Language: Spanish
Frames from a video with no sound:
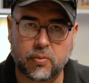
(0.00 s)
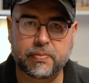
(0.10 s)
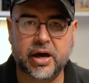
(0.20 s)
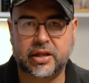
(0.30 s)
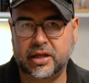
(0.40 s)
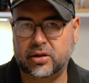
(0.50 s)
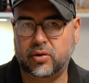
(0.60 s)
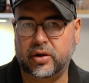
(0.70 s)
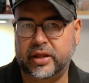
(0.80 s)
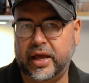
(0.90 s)
un
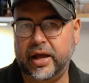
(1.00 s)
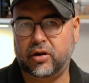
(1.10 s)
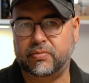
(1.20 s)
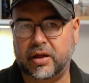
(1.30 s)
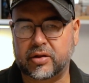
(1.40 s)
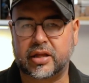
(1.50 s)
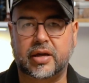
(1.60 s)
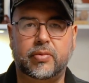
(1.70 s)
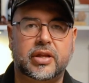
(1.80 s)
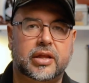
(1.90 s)
pedacito de los videos que
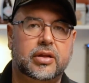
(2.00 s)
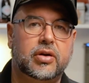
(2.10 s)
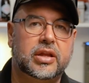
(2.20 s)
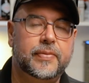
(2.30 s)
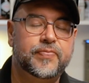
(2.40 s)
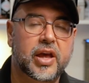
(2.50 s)
estamos haciendo así.